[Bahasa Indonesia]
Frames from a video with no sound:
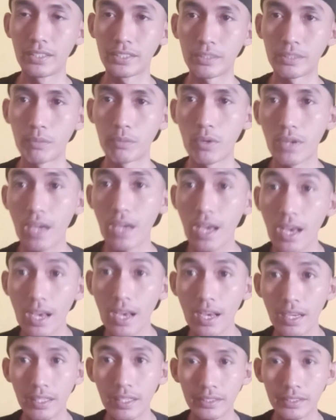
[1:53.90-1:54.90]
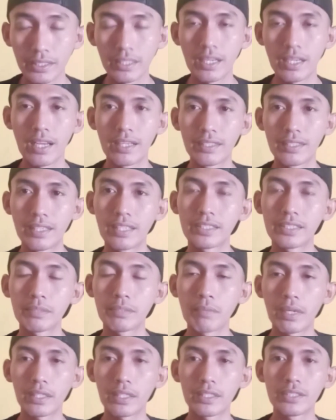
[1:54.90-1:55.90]
semoga channel anda
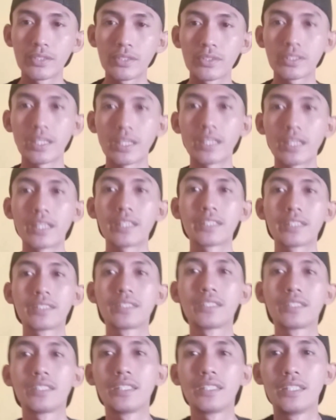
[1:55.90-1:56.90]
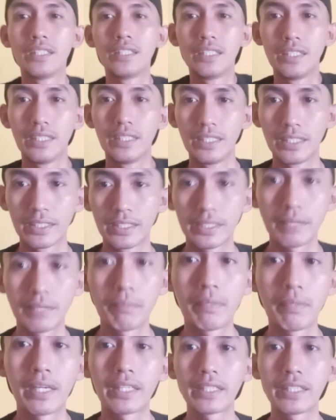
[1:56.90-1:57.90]
semakin sukses
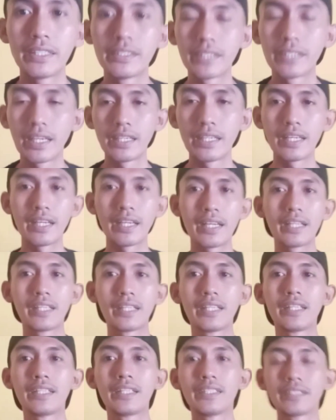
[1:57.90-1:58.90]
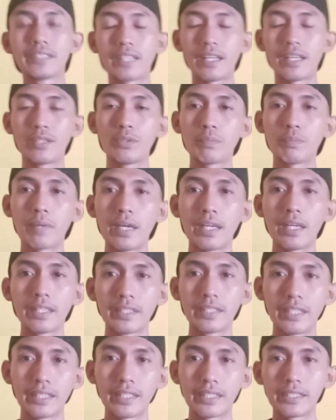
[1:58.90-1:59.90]
semakin jaya jangan lupa
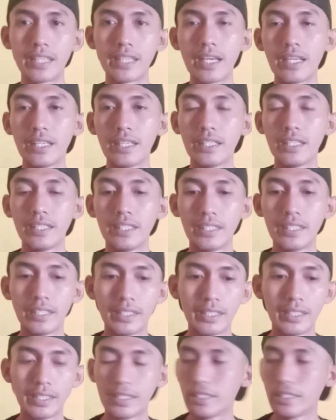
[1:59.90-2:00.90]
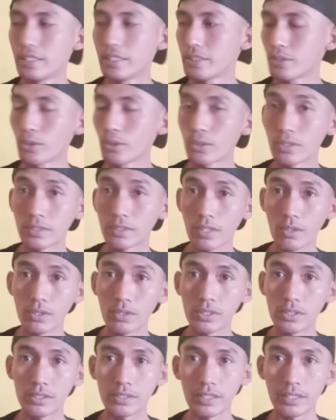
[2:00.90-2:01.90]
ya guys ya dukung terus
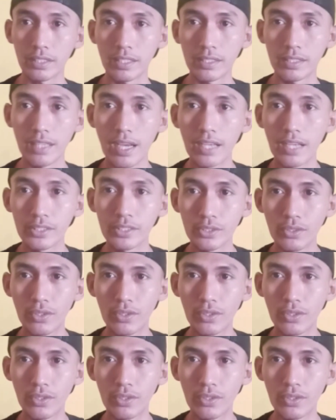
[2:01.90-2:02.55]
channelnya Arjun